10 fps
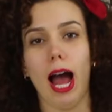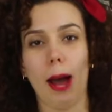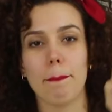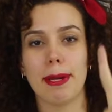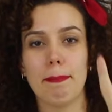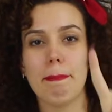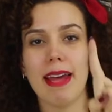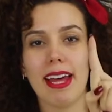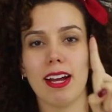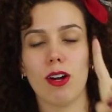A
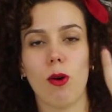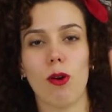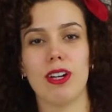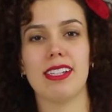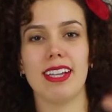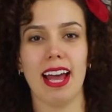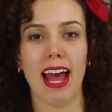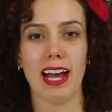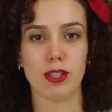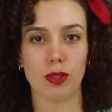primeira coisa
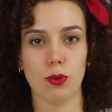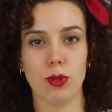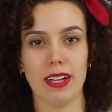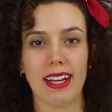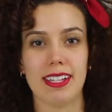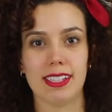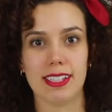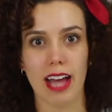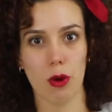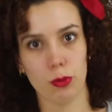é a sua
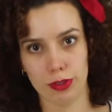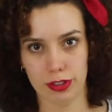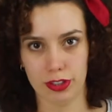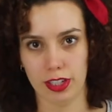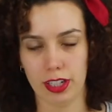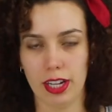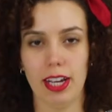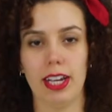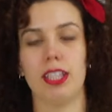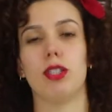saúde.
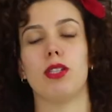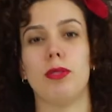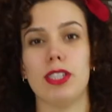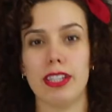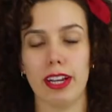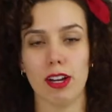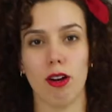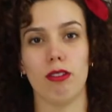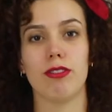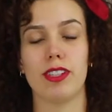Em
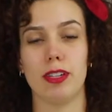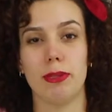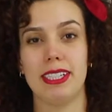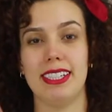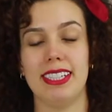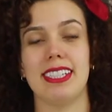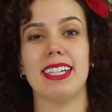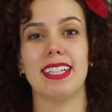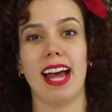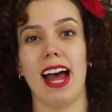2019, você
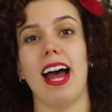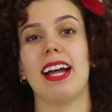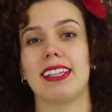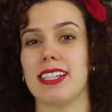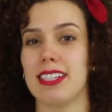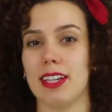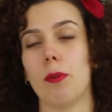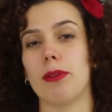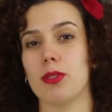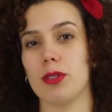precisa dar
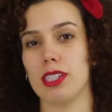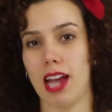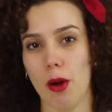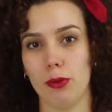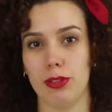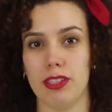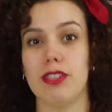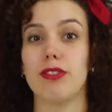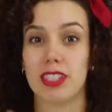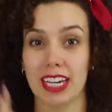atenção para sua saúde.
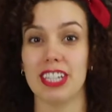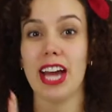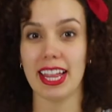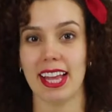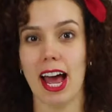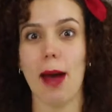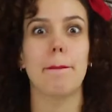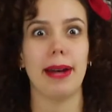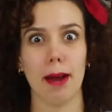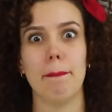Se você já dá,
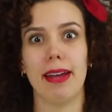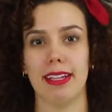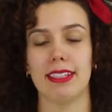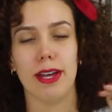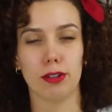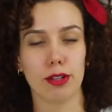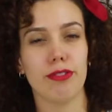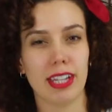parabéns. Eu tô